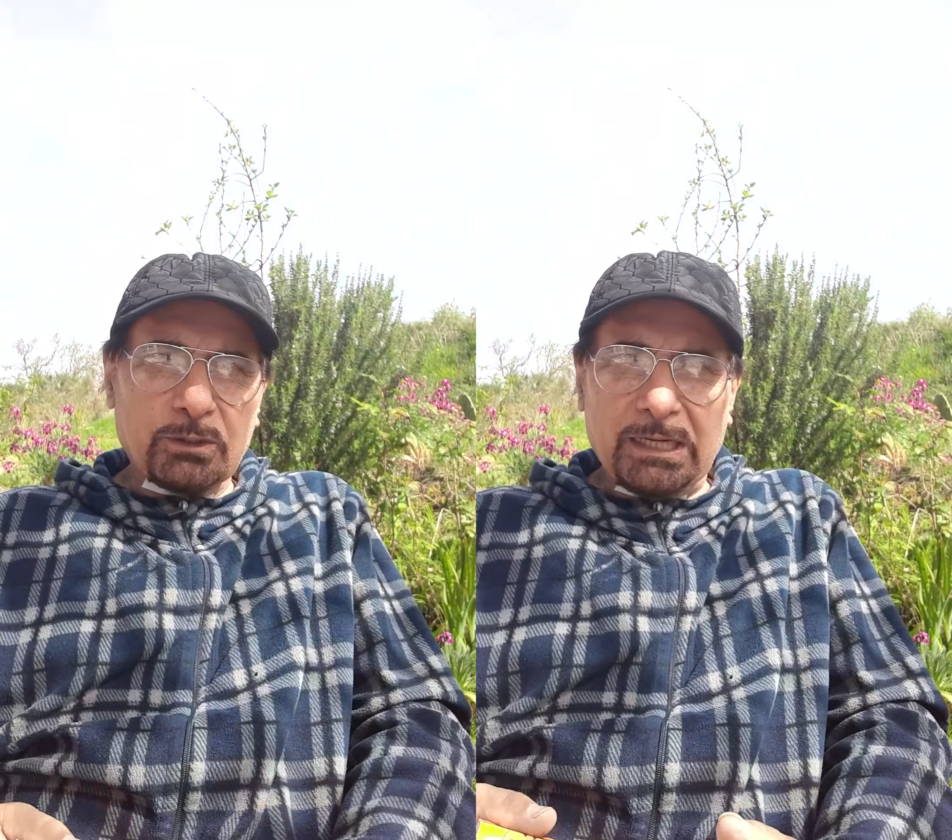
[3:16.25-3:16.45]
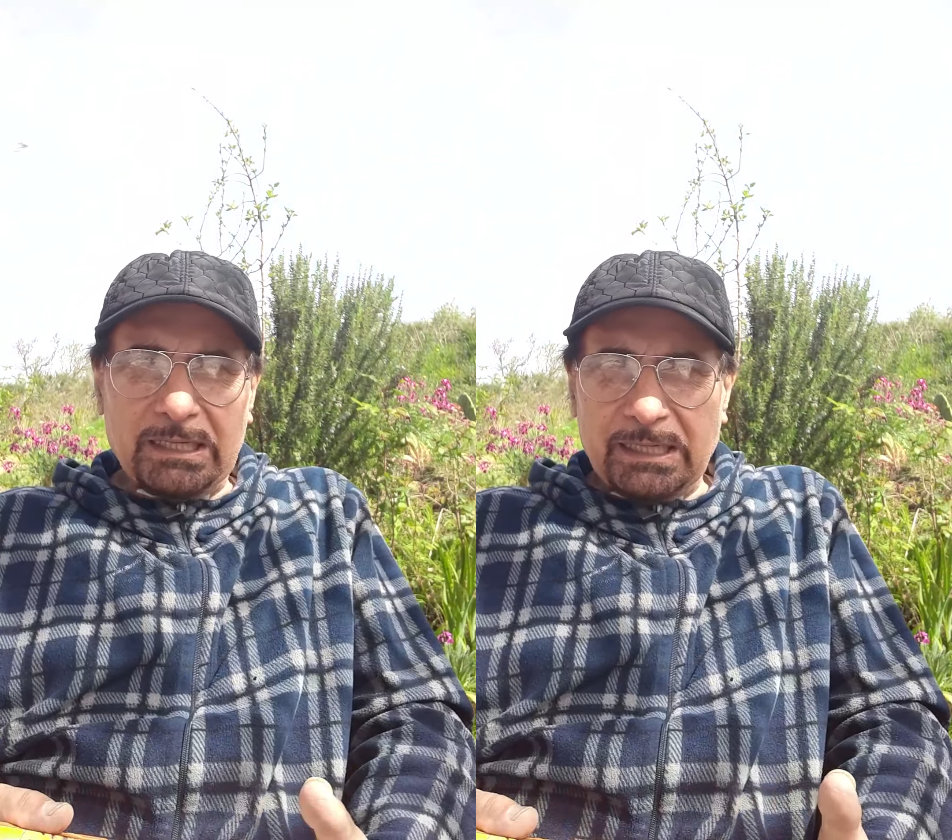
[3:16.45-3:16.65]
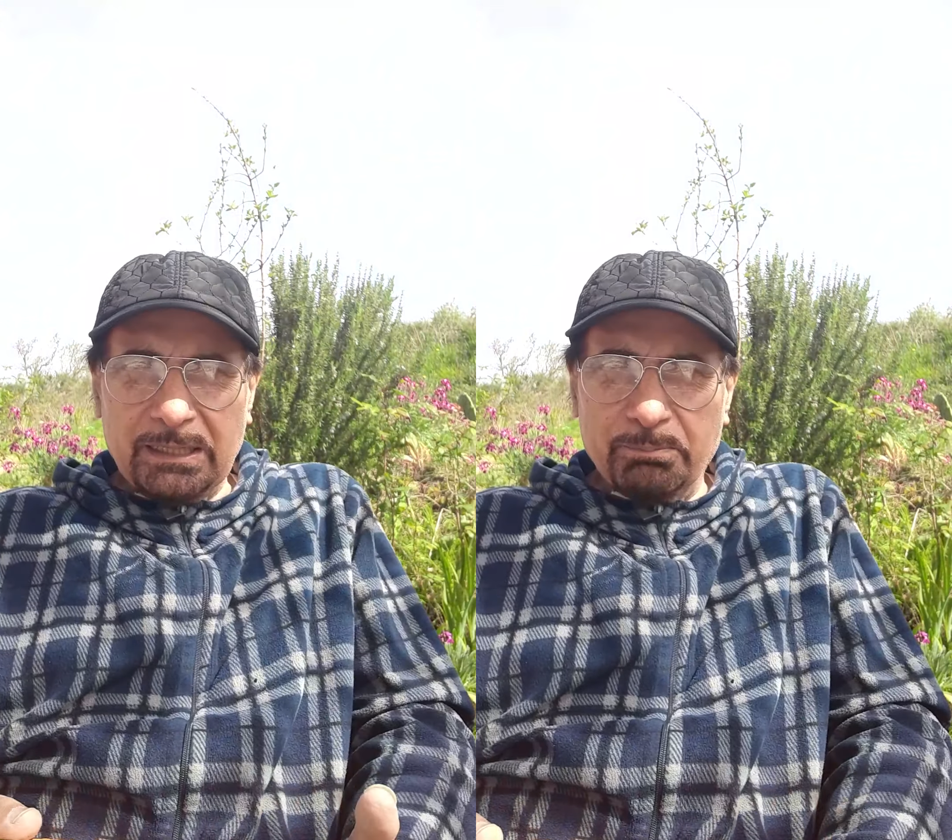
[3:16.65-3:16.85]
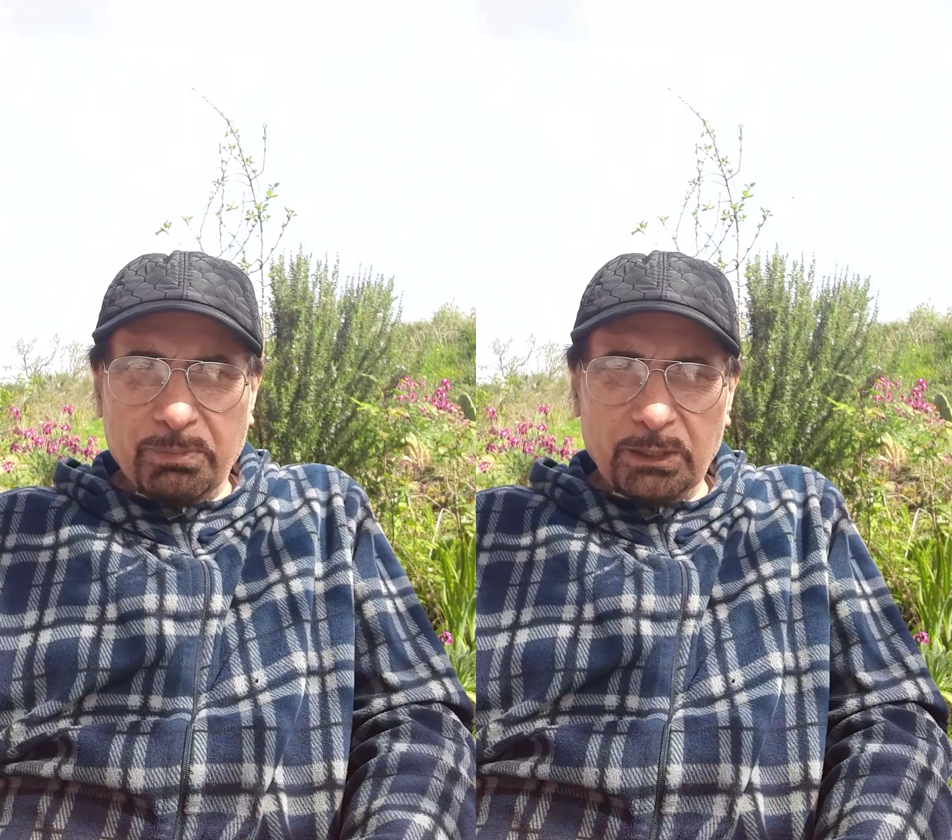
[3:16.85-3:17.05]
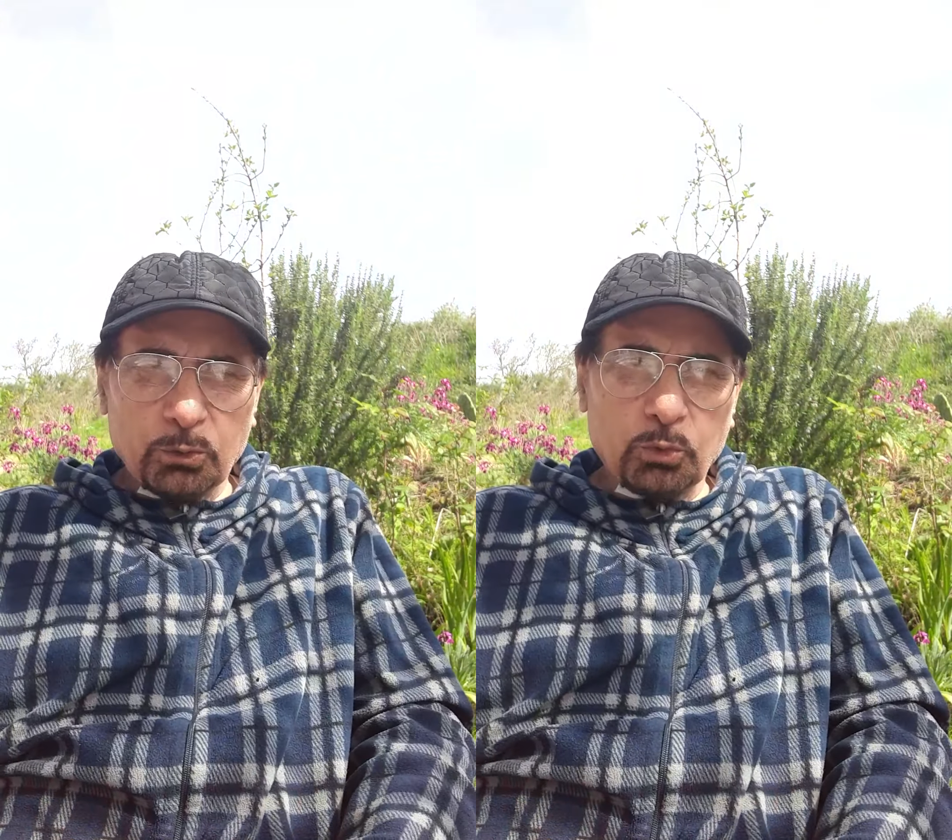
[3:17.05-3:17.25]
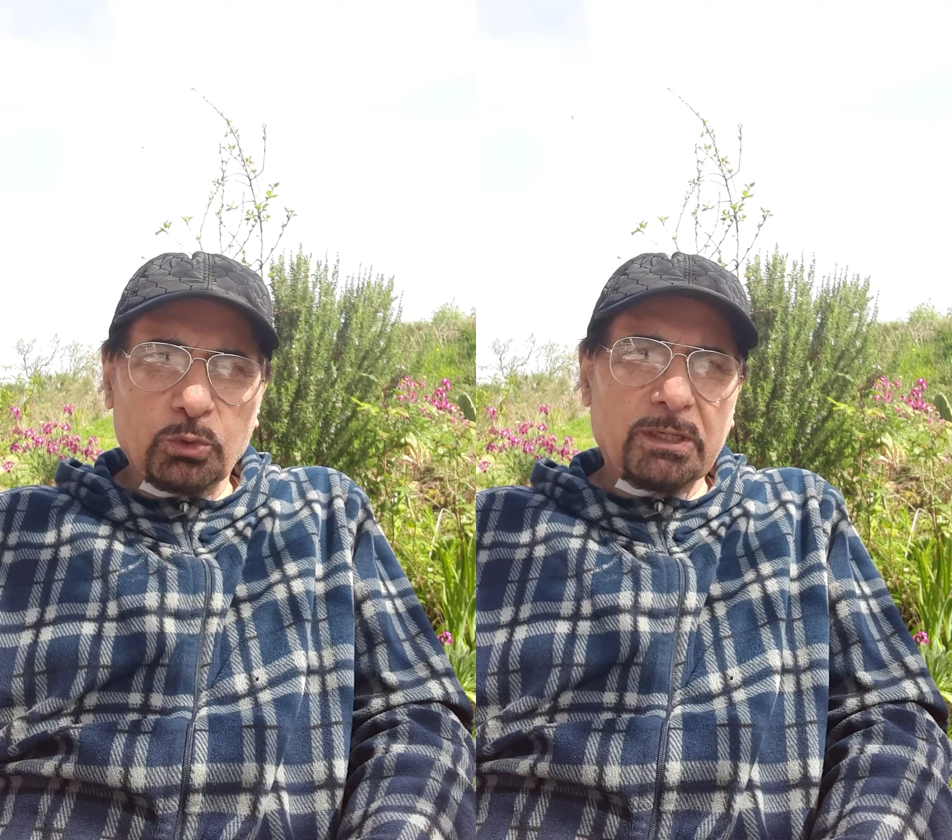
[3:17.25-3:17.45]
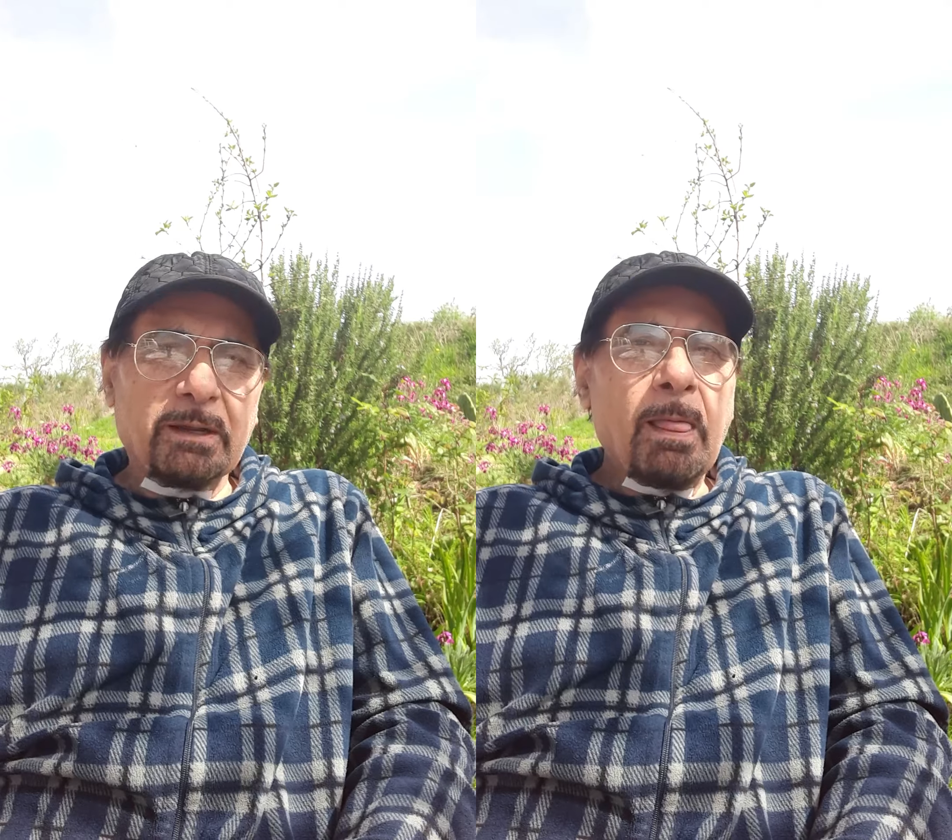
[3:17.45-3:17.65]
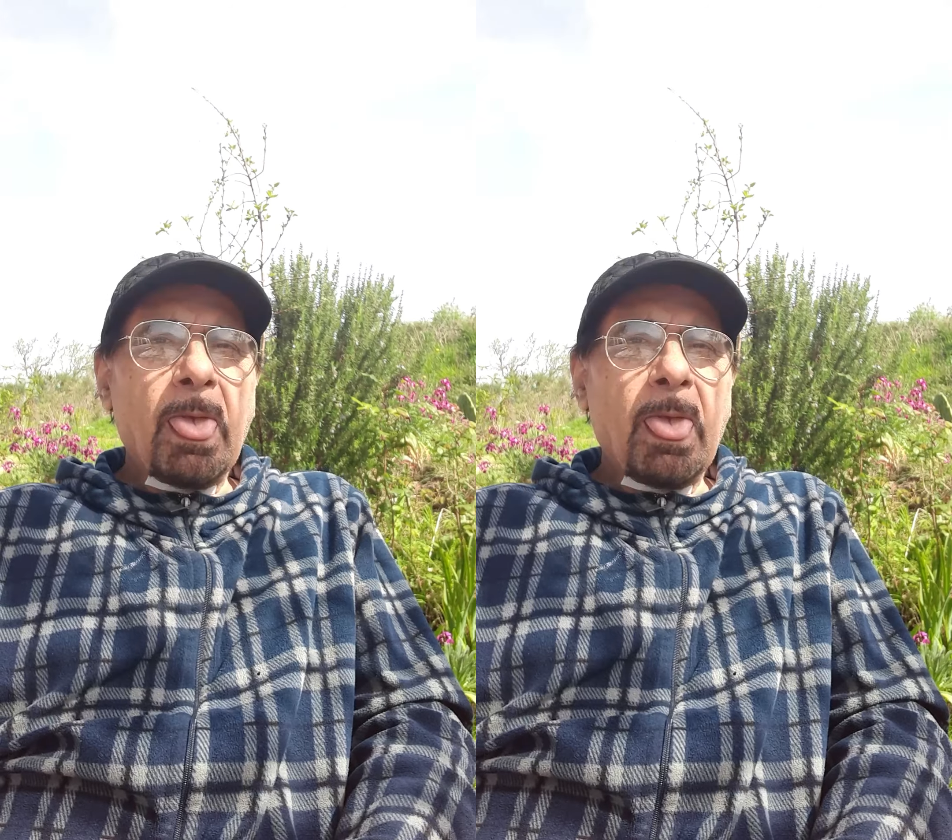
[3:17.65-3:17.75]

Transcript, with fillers: nelle paludi,